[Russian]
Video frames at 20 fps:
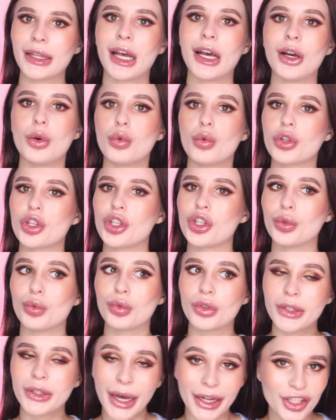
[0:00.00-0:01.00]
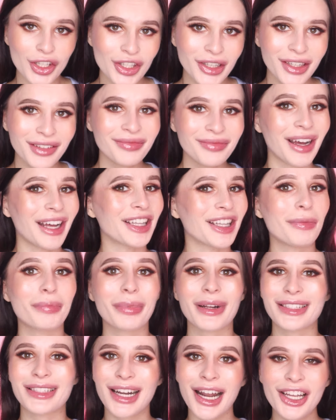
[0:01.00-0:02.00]
она очень удачна, она
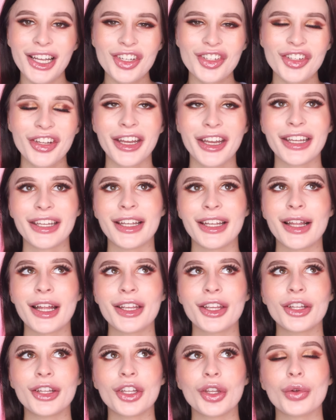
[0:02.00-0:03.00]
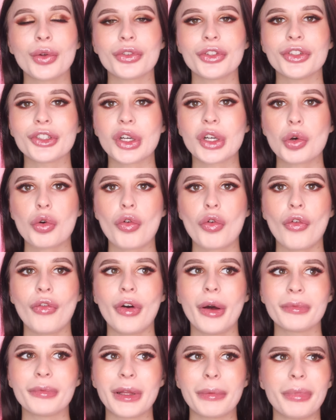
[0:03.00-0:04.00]
прозрачная и она не дает никакого
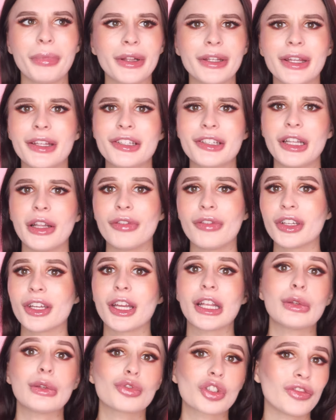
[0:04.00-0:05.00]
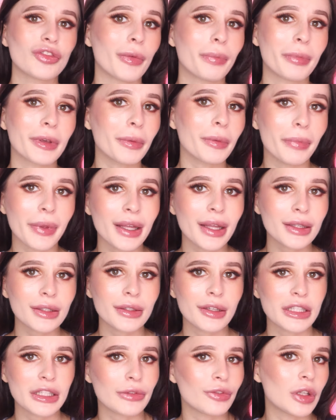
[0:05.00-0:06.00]
вам дополнительного ненужного
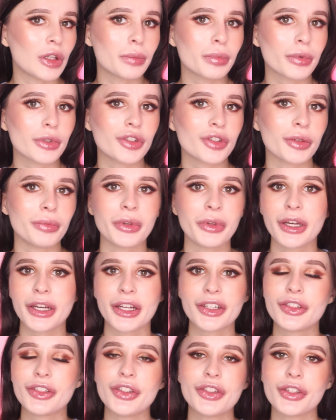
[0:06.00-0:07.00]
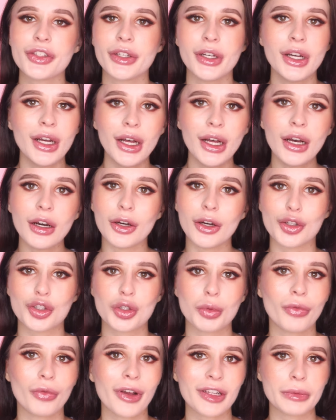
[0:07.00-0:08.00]
пигмента. Если вы, допустим, не хотите, э,
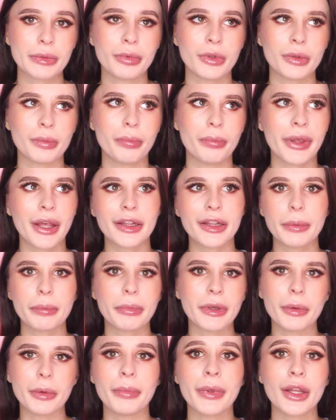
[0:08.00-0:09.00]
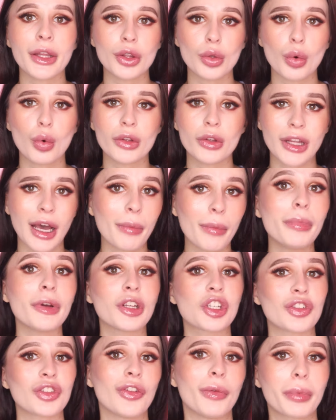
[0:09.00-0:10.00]
чтобы у вас был белый пигмент от
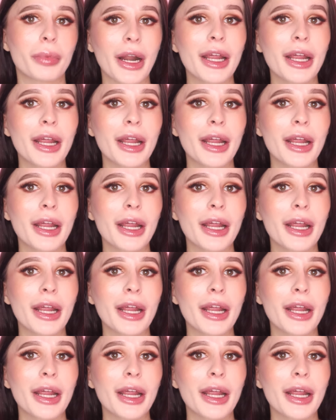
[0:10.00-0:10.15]
обычного